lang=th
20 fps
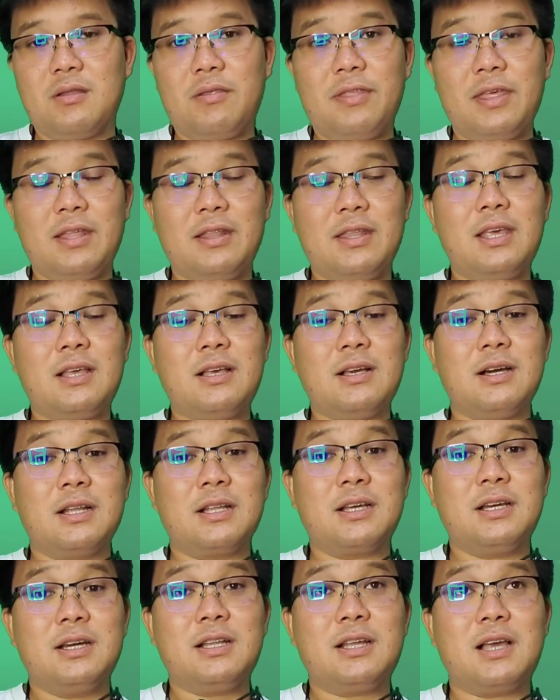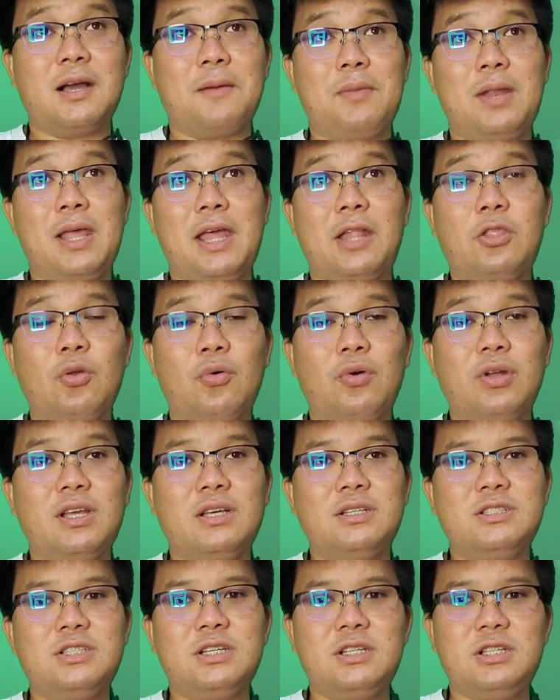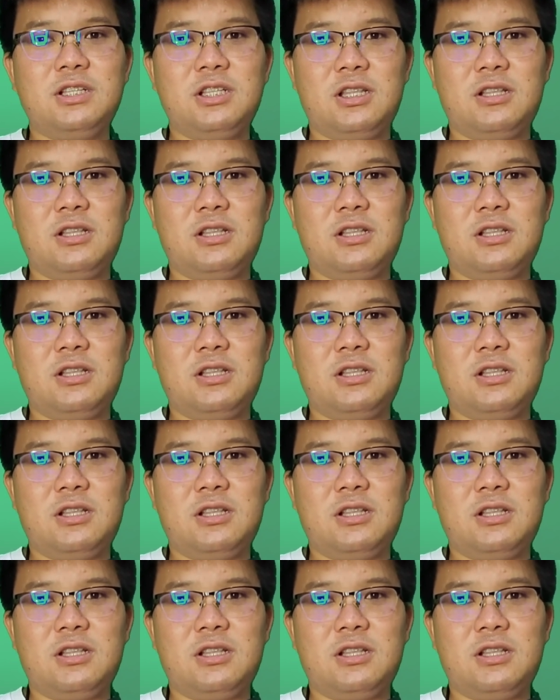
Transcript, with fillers: สิ่งที่เกิดขึ้นกับเหรียญตัวหนึ่งชื่อ